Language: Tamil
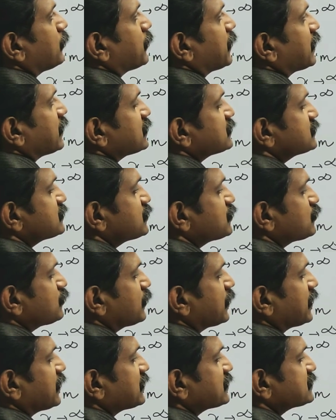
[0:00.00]
மைனஸ் இன்ட்டு
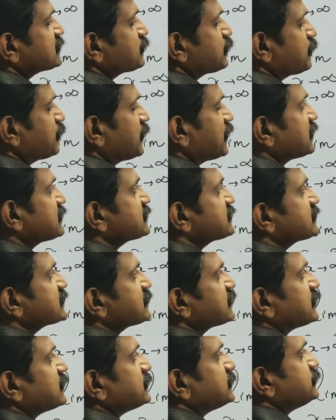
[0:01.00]
மைனஸ்
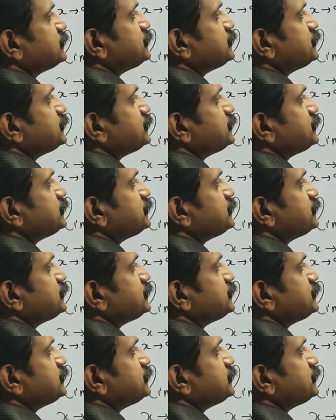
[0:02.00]
ப்ளஸ்ஸு